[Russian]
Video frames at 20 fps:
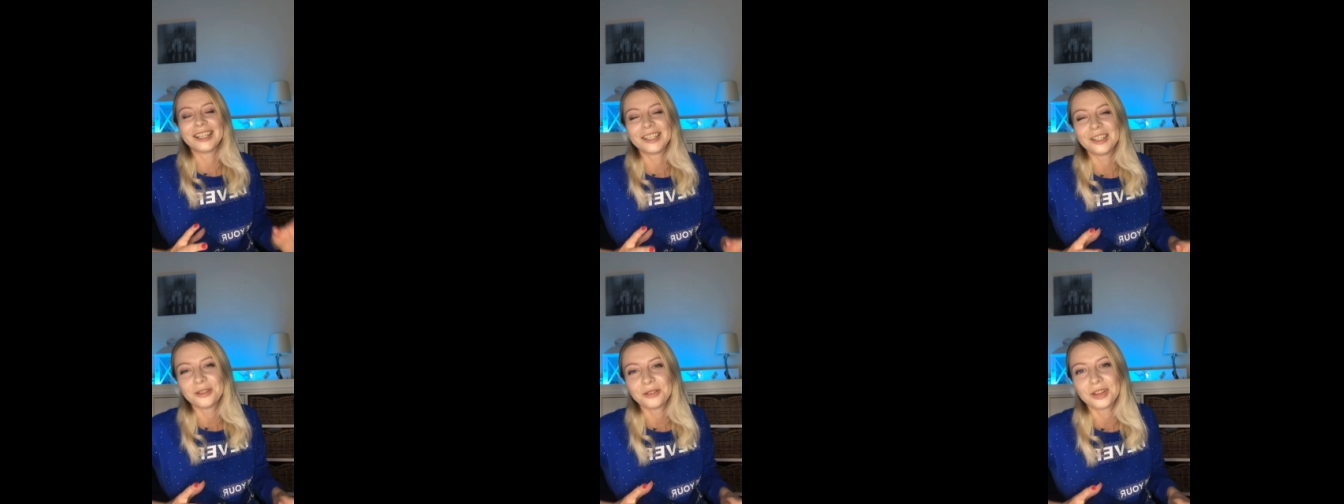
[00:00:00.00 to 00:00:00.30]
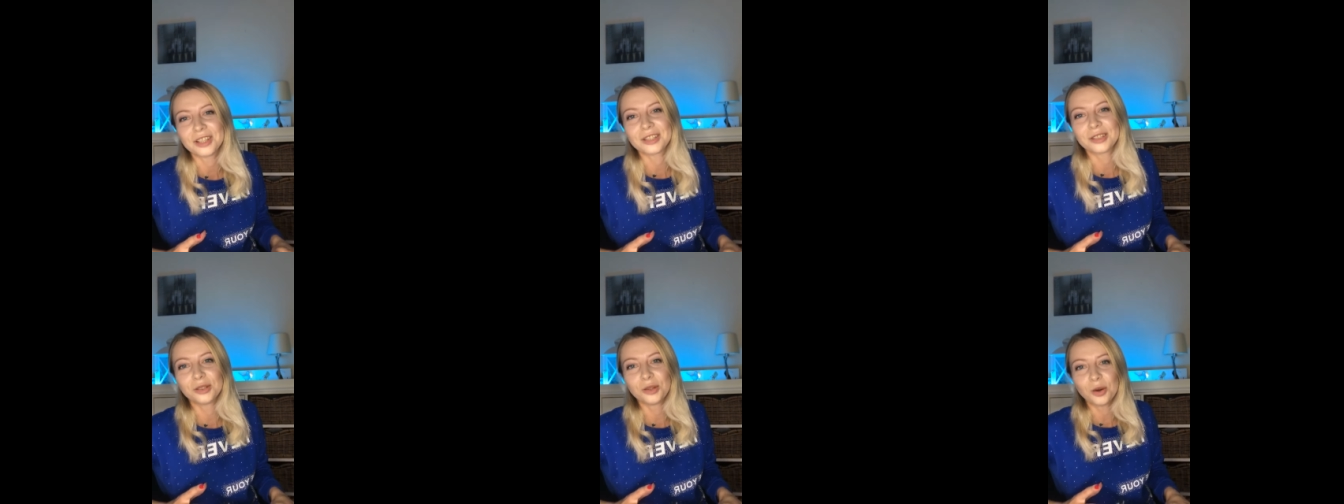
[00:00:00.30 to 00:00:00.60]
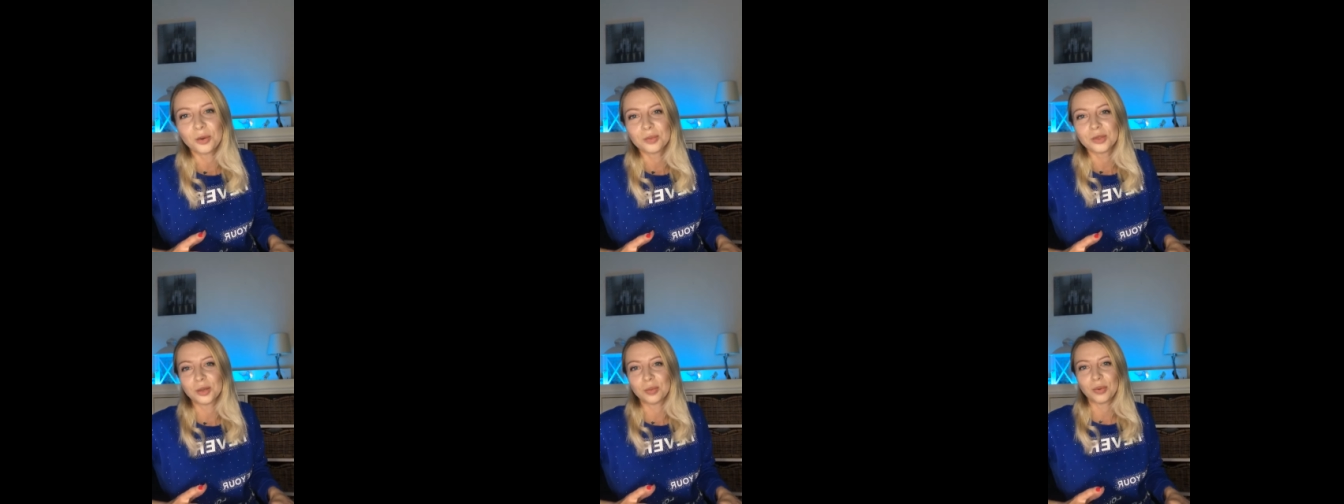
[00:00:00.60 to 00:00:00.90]
Если у вас
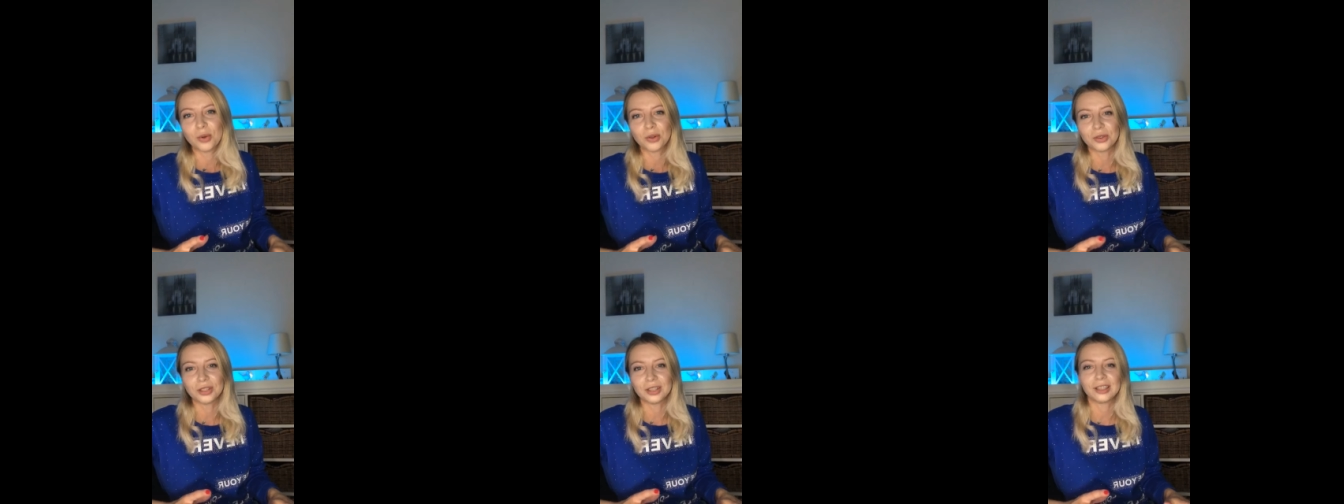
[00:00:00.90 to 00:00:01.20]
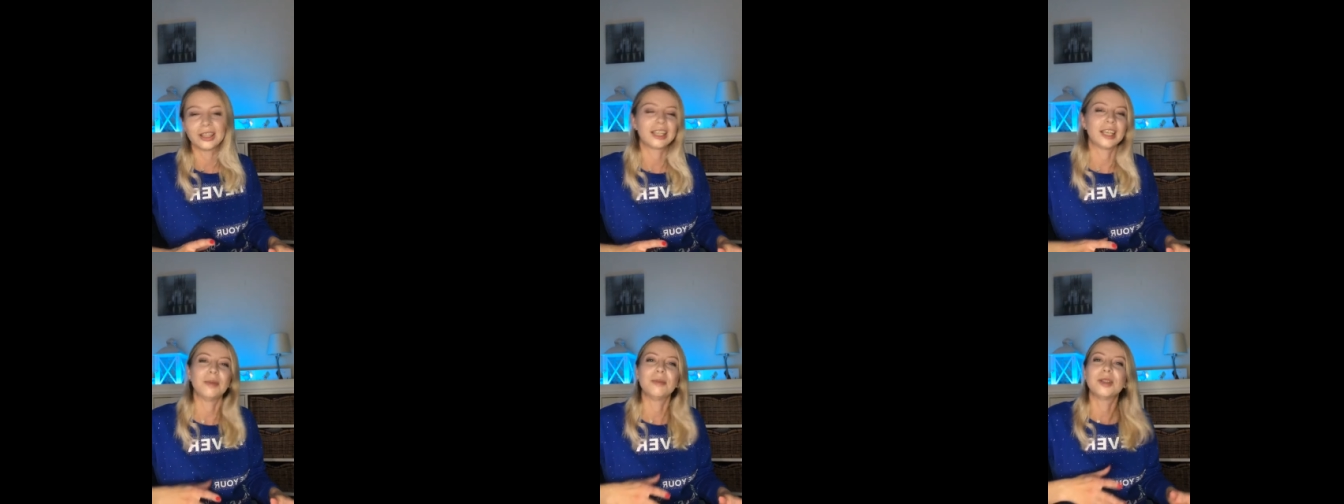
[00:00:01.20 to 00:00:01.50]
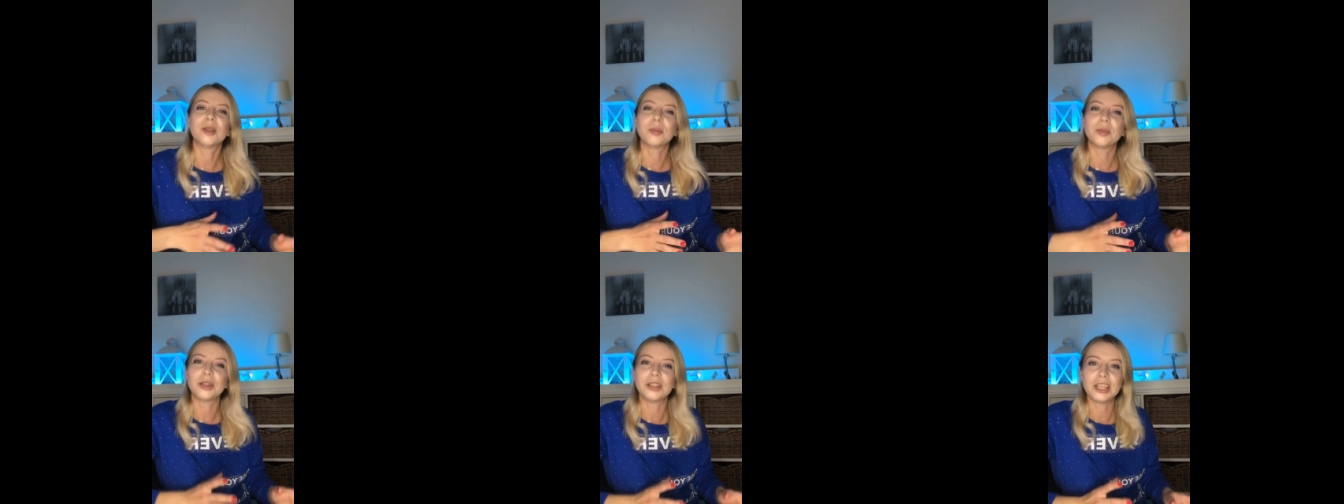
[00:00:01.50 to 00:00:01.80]
дом заполнен
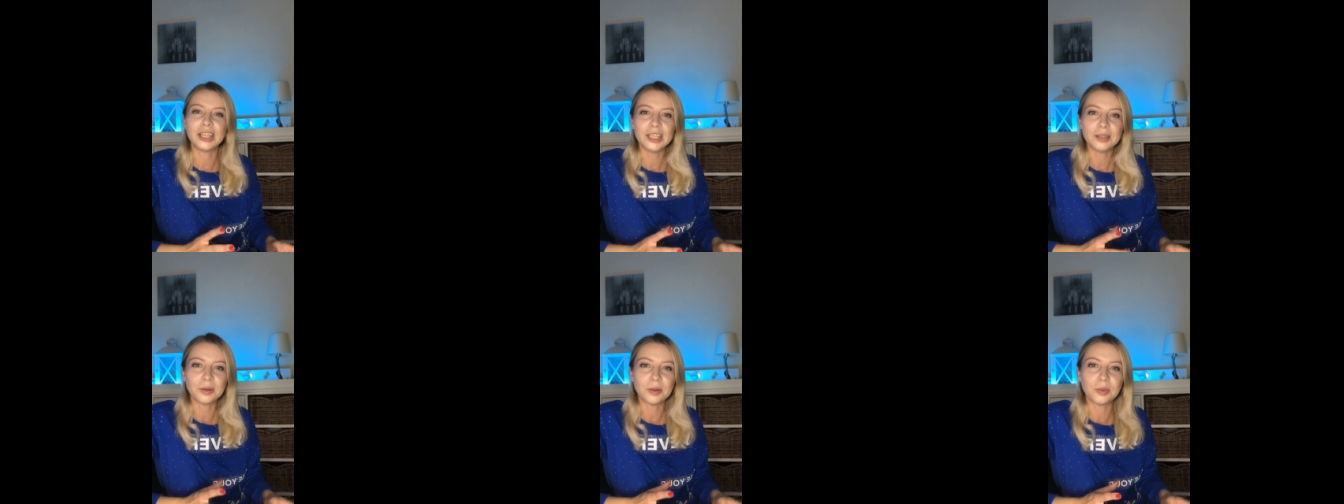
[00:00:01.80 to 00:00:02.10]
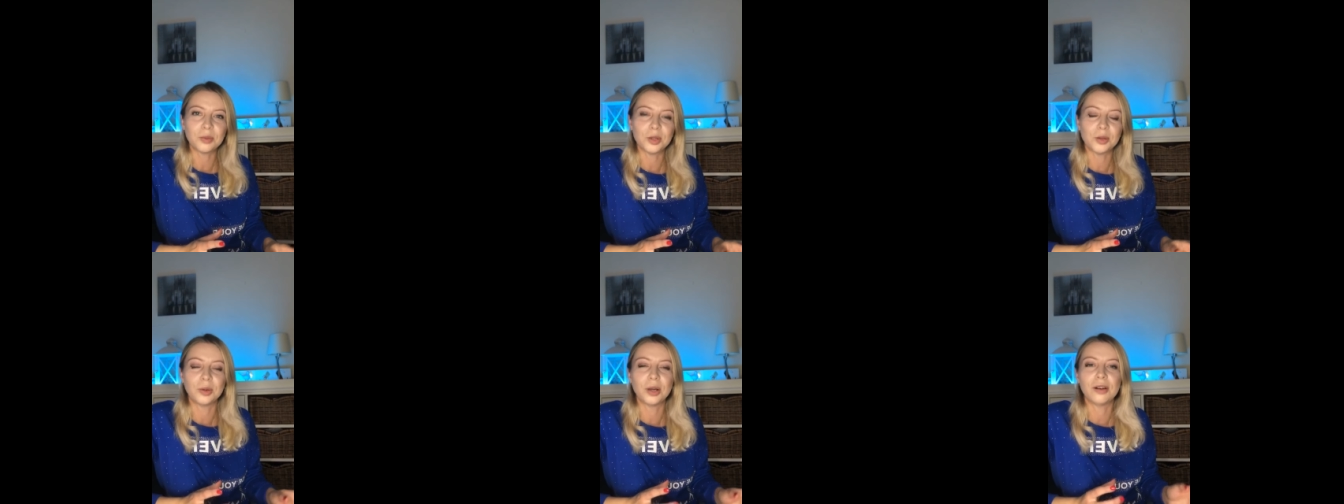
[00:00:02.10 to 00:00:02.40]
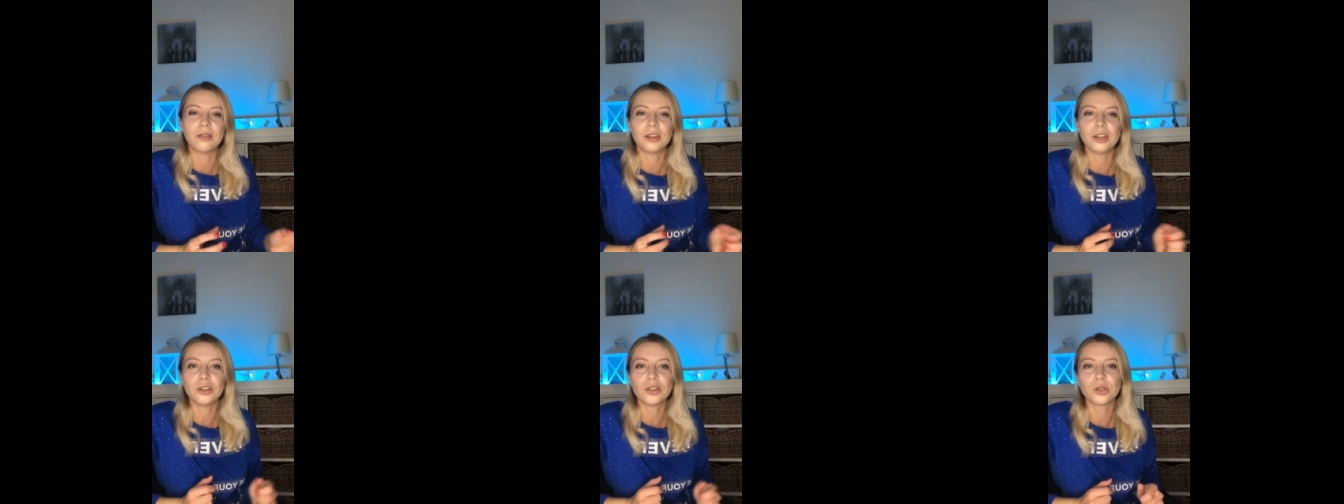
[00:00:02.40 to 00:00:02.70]
какими-то планетами, мы
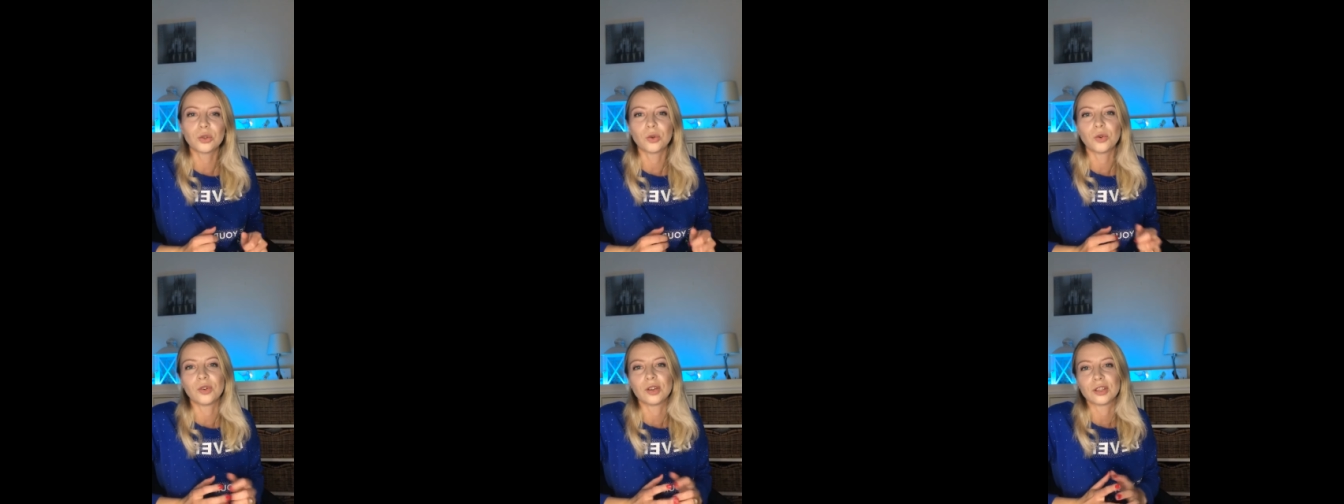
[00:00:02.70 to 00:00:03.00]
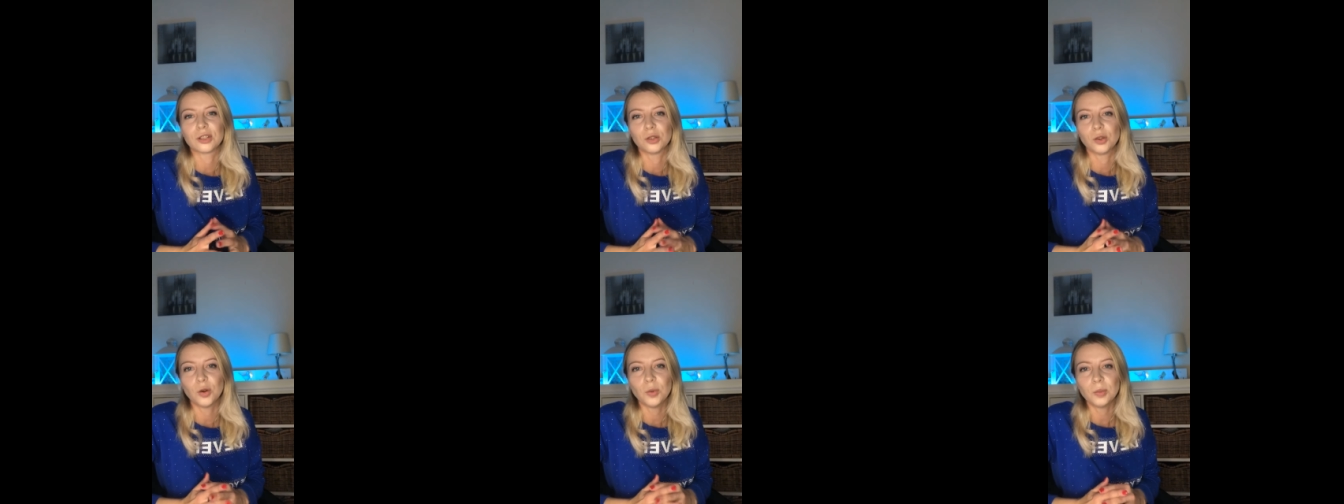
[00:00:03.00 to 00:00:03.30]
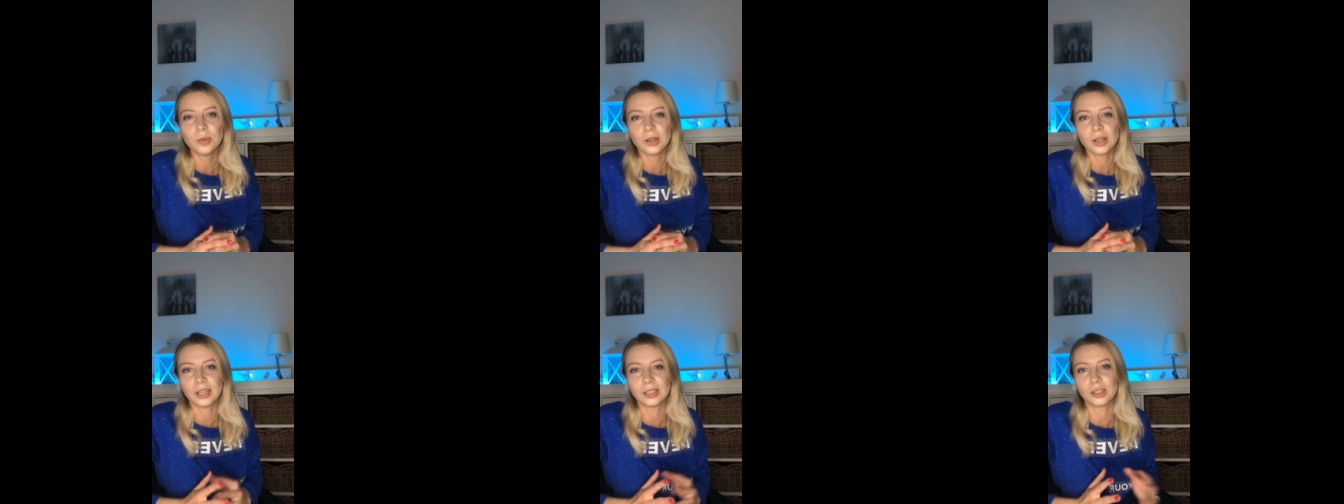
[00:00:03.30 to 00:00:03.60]
будем говорить, что у вас
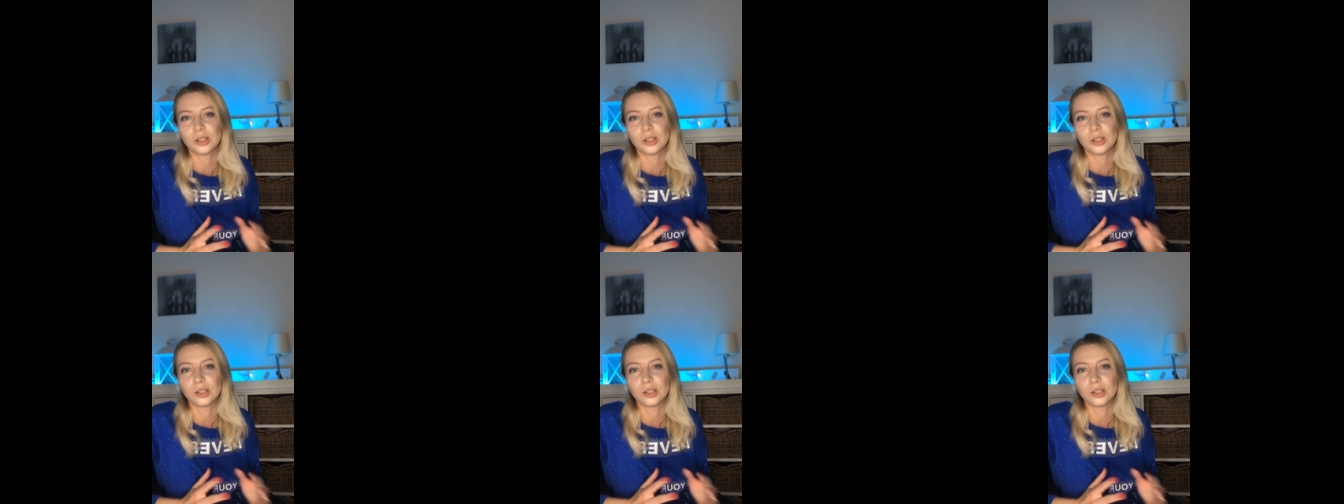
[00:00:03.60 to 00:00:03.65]
дом,